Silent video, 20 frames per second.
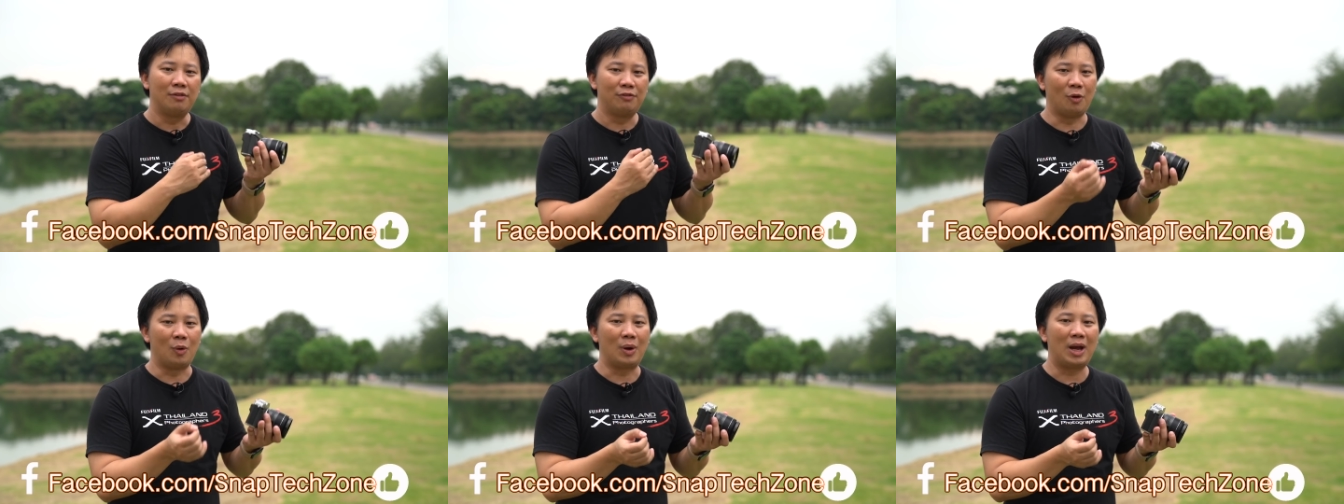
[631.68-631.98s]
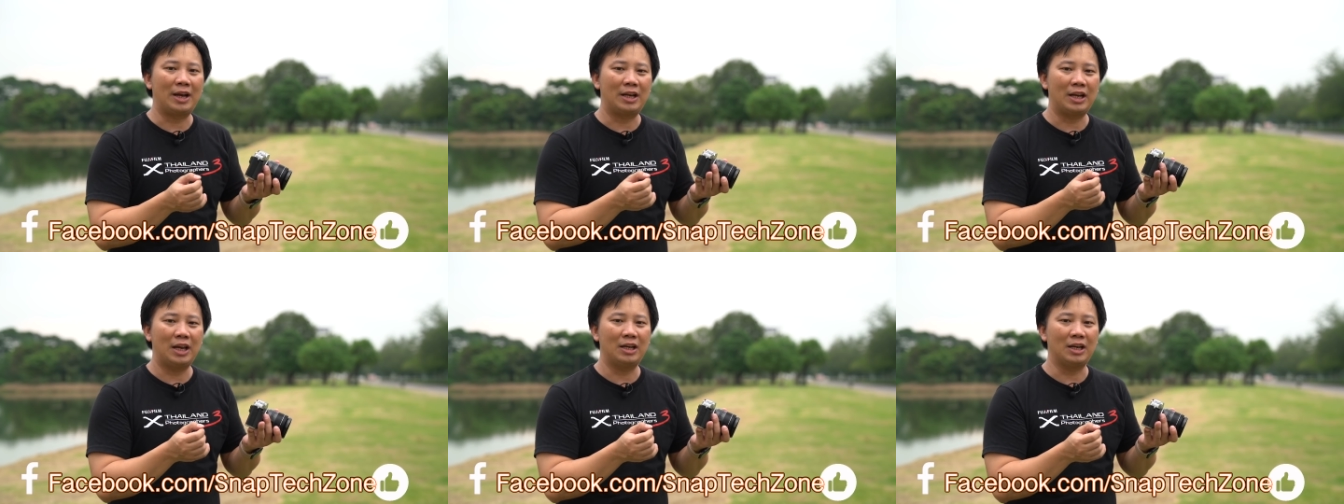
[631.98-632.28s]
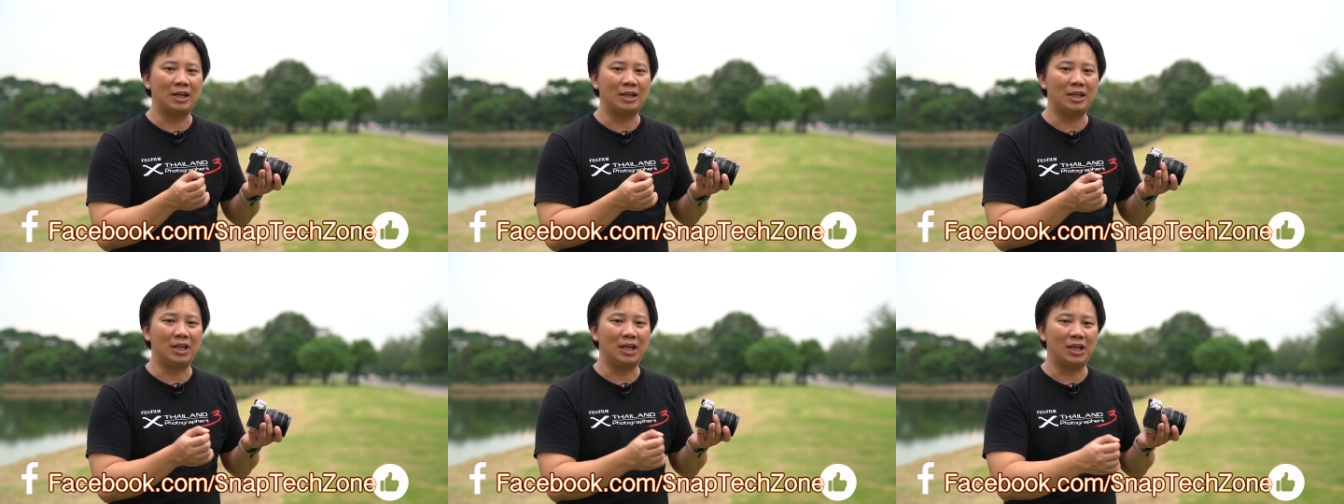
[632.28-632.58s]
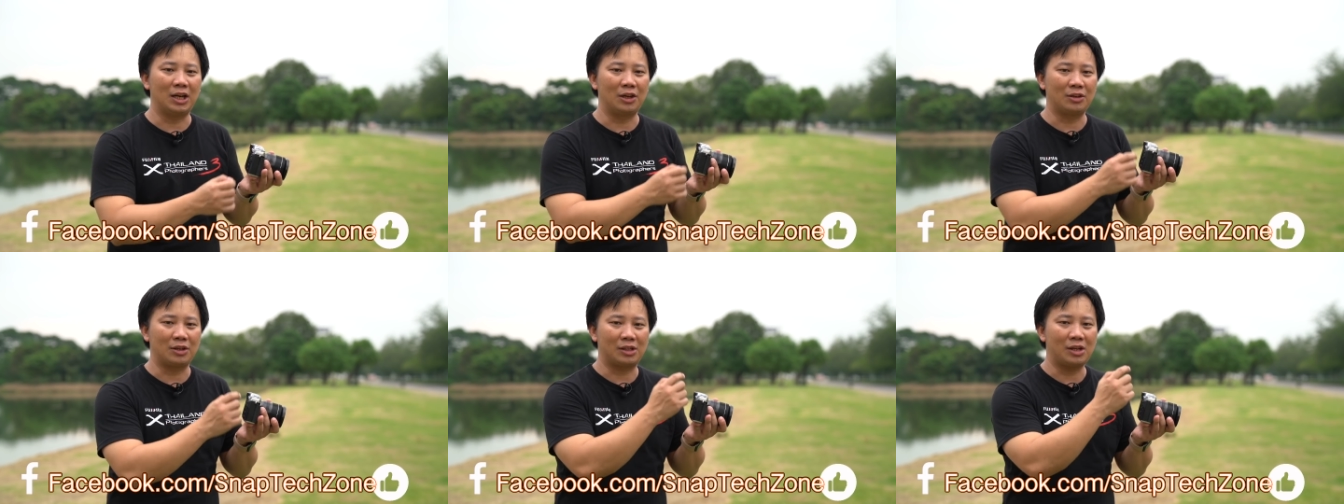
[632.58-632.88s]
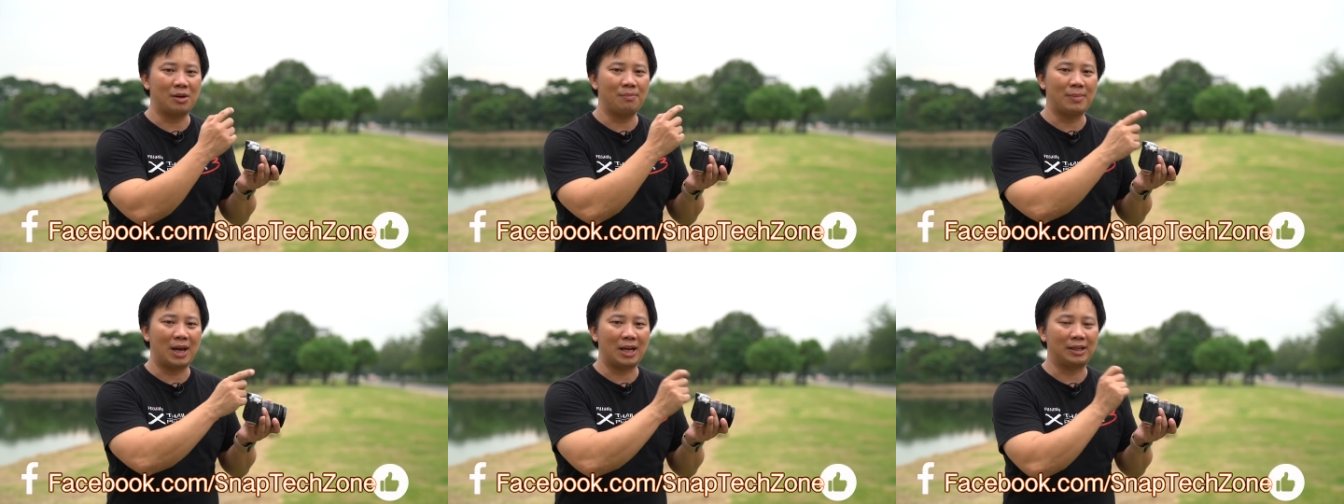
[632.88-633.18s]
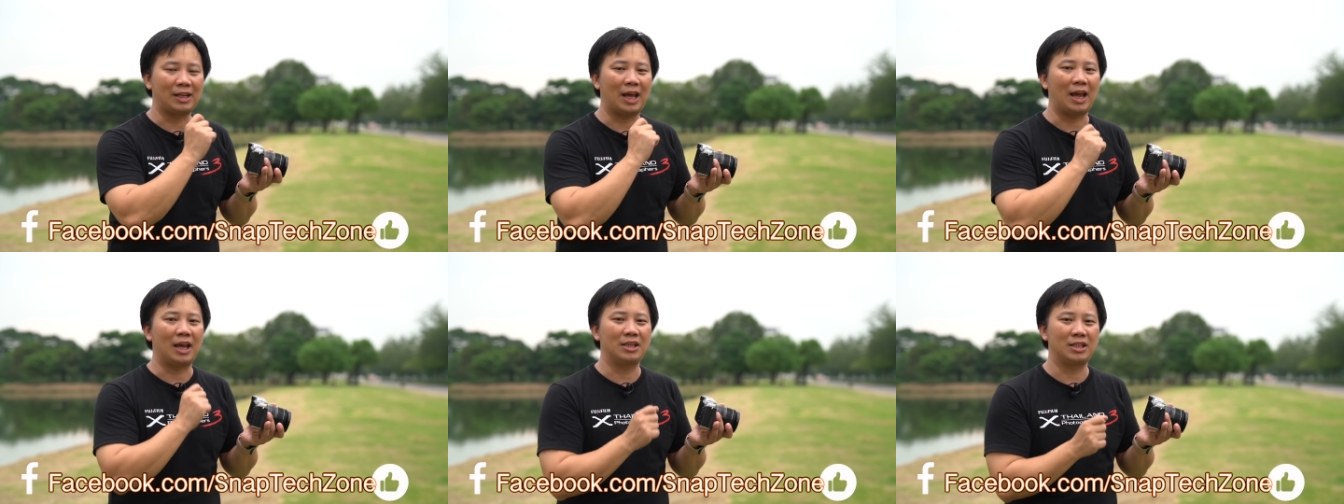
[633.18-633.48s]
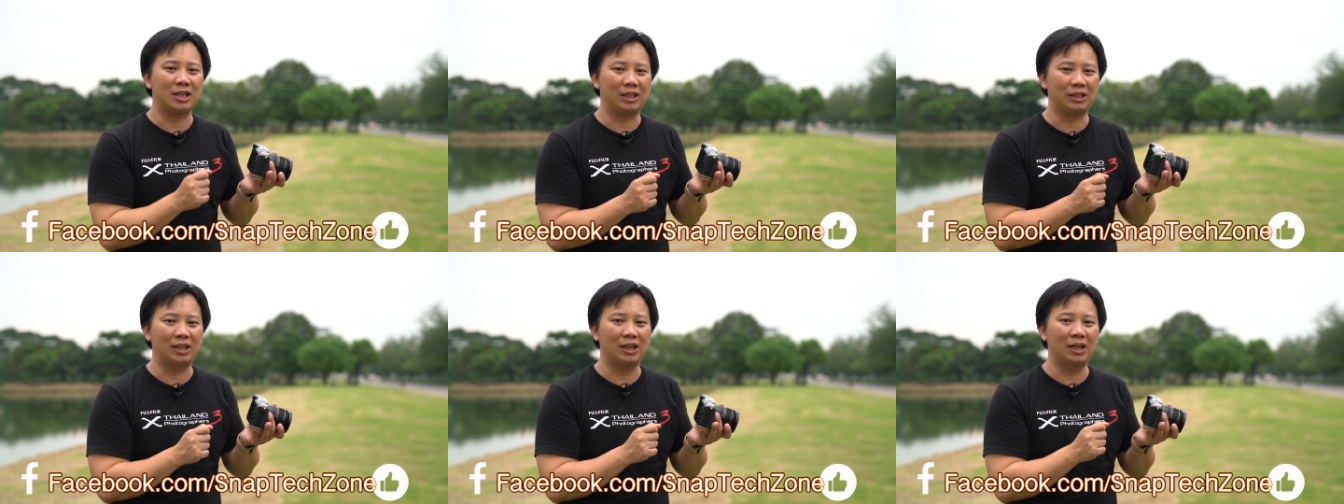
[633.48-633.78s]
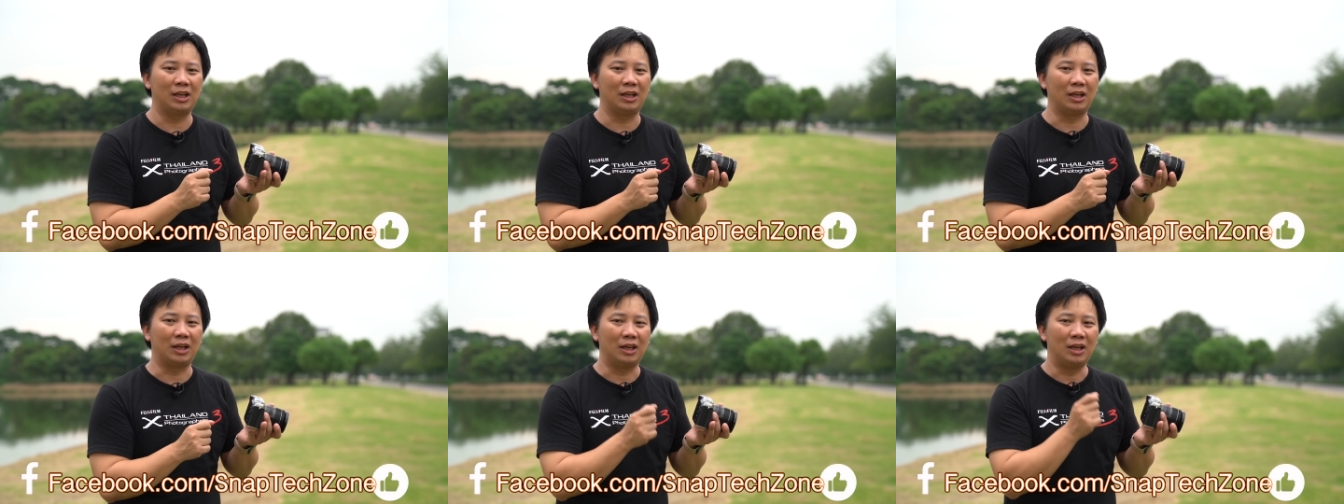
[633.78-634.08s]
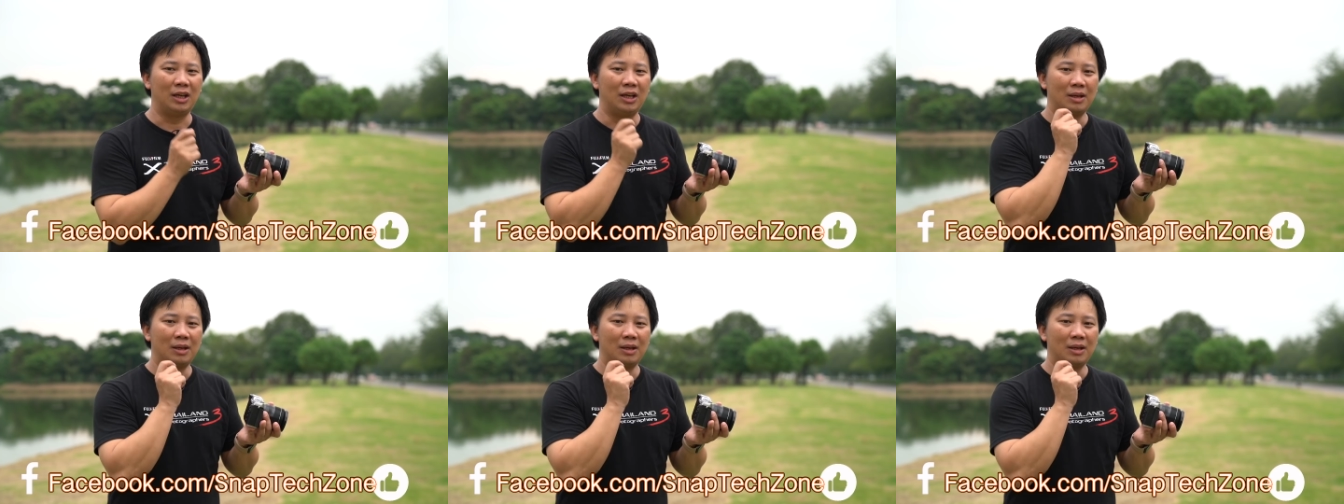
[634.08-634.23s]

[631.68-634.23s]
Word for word: โฟกัสให้ทันที เราจะต้องมาแตะชัตเตอร์